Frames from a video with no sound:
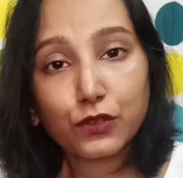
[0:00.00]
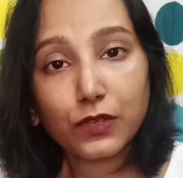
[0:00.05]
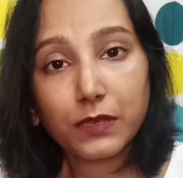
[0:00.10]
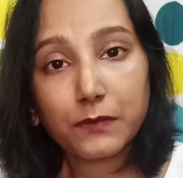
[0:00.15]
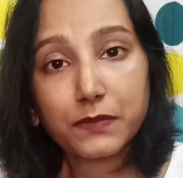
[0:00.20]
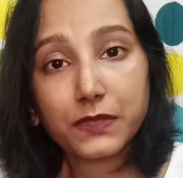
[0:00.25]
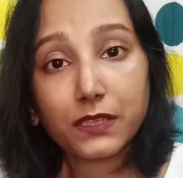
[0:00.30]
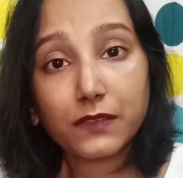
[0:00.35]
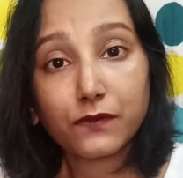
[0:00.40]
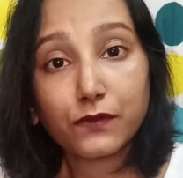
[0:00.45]
जो
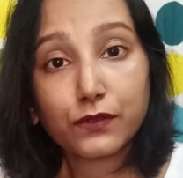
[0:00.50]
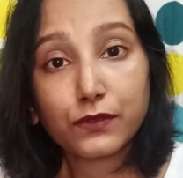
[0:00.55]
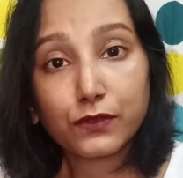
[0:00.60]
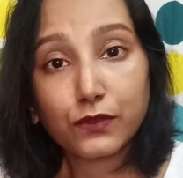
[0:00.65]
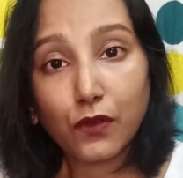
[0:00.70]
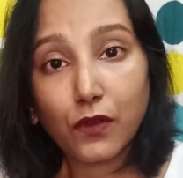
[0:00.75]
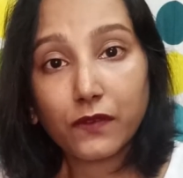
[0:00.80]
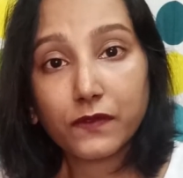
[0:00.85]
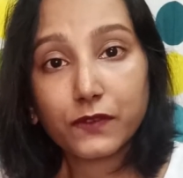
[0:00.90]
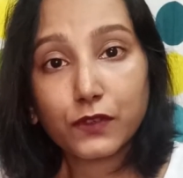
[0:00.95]
लिप्स हैं वो
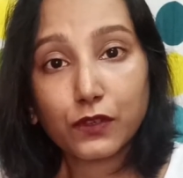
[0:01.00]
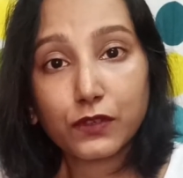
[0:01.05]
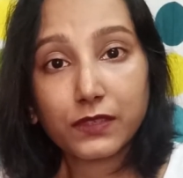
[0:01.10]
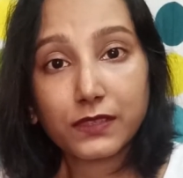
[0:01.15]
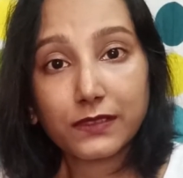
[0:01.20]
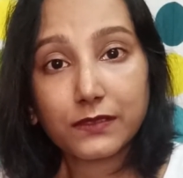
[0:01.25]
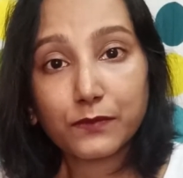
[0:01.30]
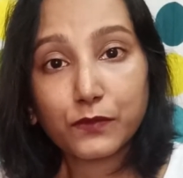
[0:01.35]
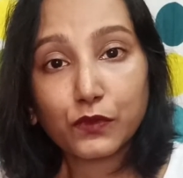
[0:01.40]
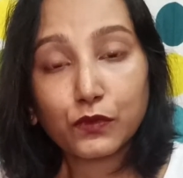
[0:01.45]
सॉफ्ट और
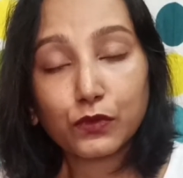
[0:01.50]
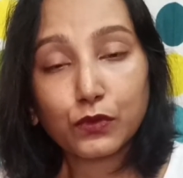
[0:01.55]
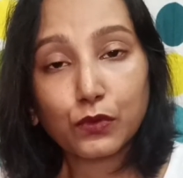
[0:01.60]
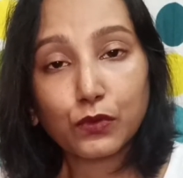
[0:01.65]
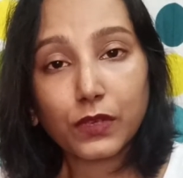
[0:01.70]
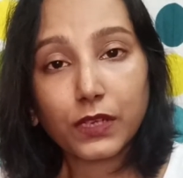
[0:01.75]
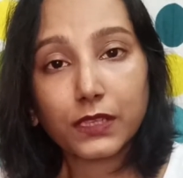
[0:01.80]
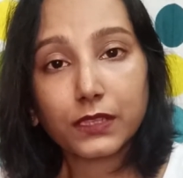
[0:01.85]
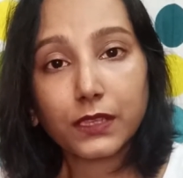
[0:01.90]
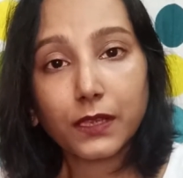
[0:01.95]
स्मूद हो
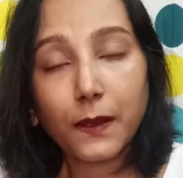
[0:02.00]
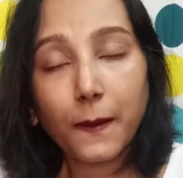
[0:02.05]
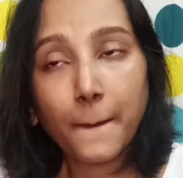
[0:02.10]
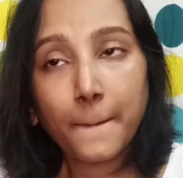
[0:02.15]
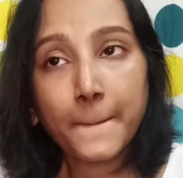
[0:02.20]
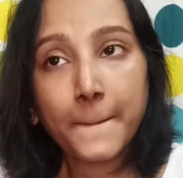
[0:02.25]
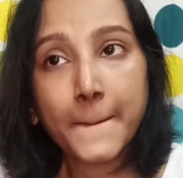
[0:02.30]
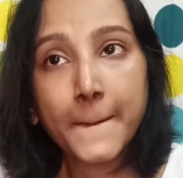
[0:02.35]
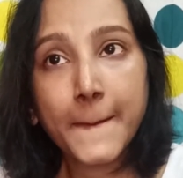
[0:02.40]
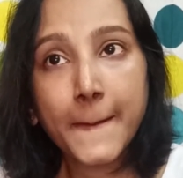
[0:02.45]
गए थे
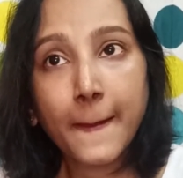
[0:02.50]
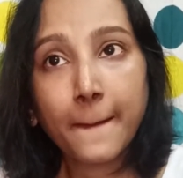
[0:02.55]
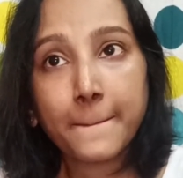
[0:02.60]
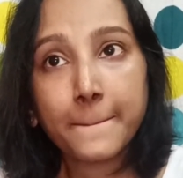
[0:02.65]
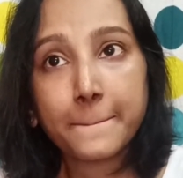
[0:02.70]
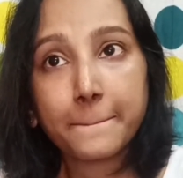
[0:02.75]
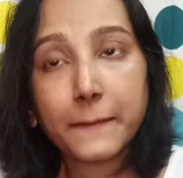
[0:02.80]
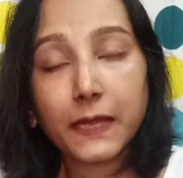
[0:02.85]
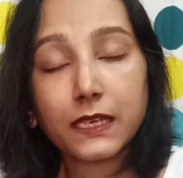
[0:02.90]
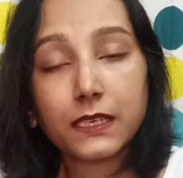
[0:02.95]

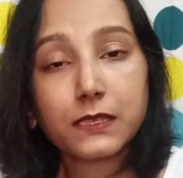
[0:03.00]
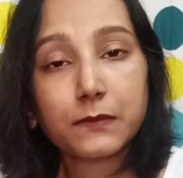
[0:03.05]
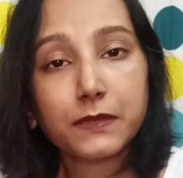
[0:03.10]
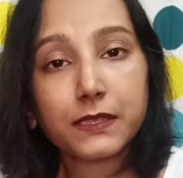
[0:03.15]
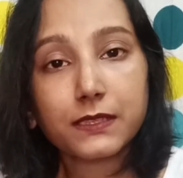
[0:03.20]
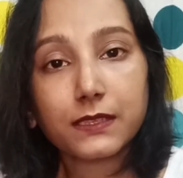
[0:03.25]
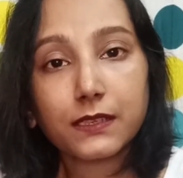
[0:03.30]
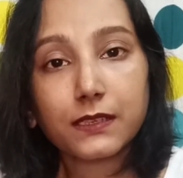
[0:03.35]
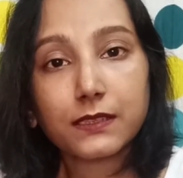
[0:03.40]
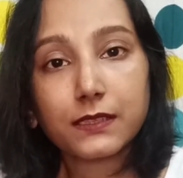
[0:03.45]
मैंने जब
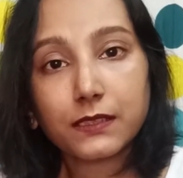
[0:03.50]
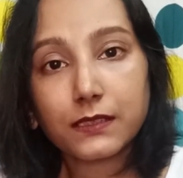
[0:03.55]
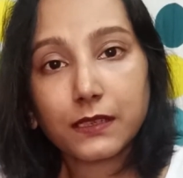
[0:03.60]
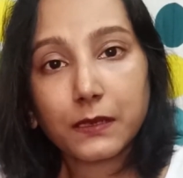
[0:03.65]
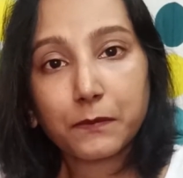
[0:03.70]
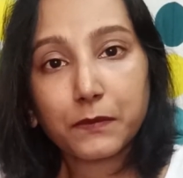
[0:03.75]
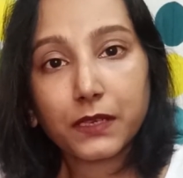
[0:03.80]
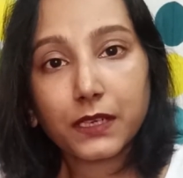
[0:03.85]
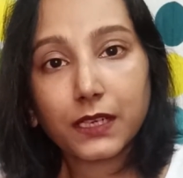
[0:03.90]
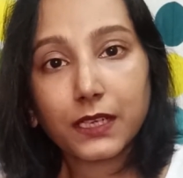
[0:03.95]
इस तरह से
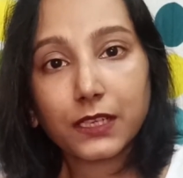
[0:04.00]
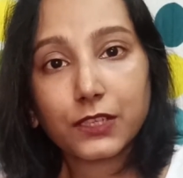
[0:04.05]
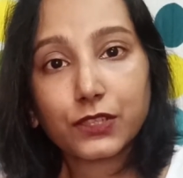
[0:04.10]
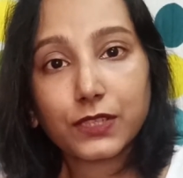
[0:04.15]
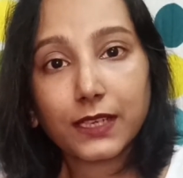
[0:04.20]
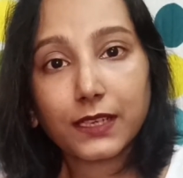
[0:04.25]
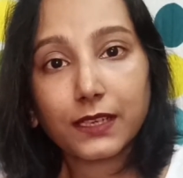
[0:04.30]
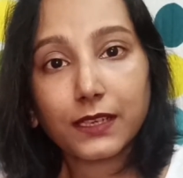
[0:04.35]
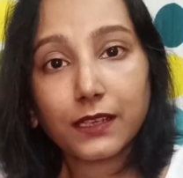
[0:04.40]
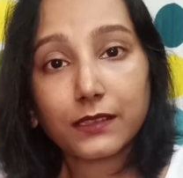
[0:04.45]
रब करके
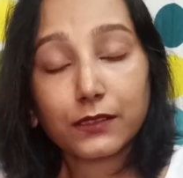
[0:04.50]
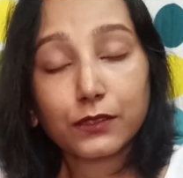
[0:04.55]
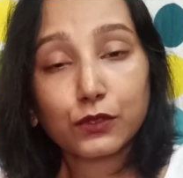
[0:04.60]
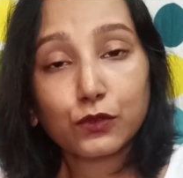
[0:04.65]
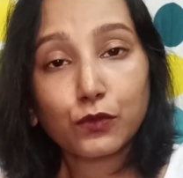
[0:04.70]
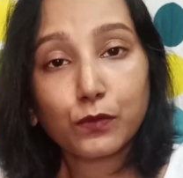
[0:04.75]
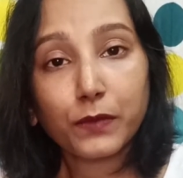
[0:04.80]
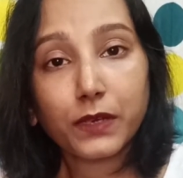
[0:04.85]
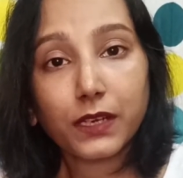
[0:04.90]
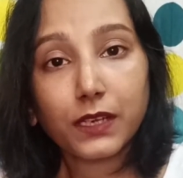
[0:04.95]
चेक किया था
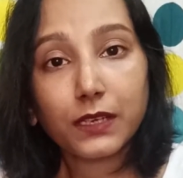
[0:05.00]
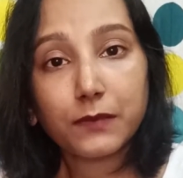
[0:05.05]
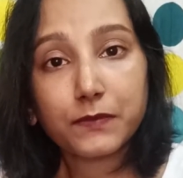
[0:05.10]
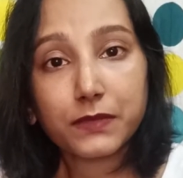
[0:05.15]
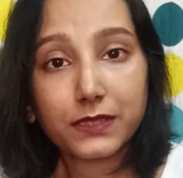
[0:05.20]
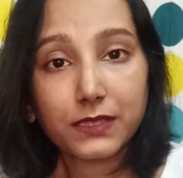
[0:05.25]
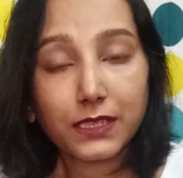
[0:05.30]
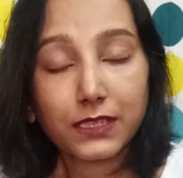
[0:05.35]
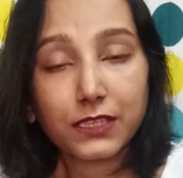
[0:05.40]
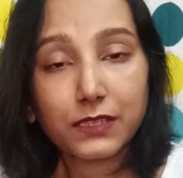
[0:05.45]
तो मेरे
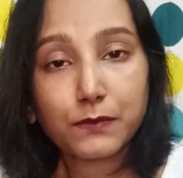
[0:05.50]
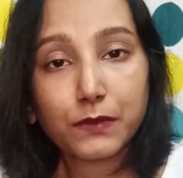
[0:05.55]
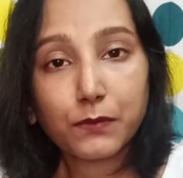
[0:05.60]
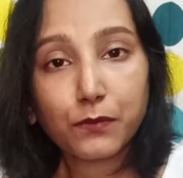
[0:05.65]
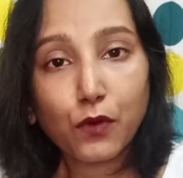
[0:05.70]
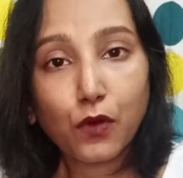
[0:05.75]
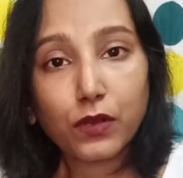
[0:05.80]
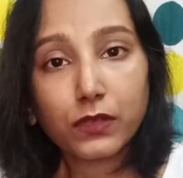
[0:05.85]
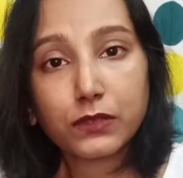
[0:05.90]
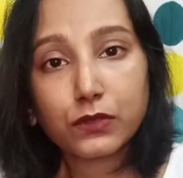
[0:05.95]
लिप्स सच में
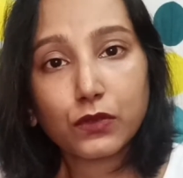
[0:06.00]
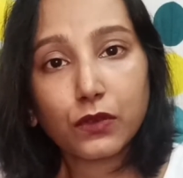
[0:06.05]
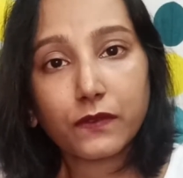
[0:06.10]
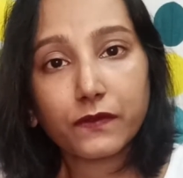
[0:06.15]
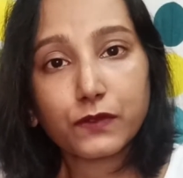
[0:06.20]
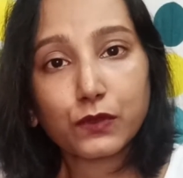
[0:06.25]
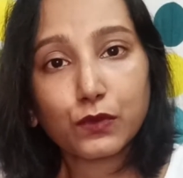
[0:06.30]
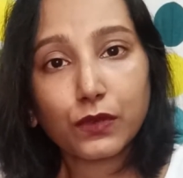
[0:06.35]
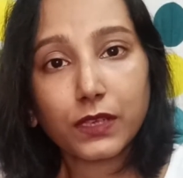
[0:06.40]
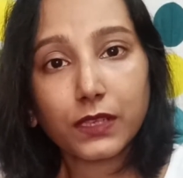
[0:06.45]
बहुत
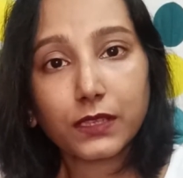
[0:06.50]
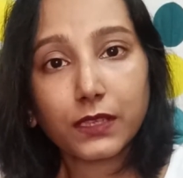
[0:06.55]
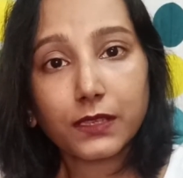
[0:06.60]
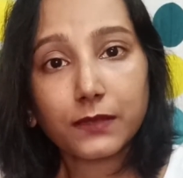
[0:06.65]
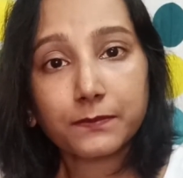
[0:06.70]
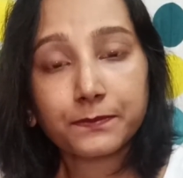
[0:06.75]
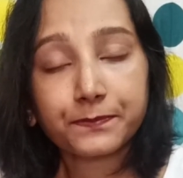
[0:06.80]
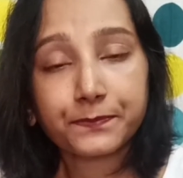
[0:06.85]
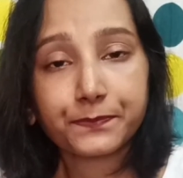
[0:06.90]
सॉफ्ट हो गए थे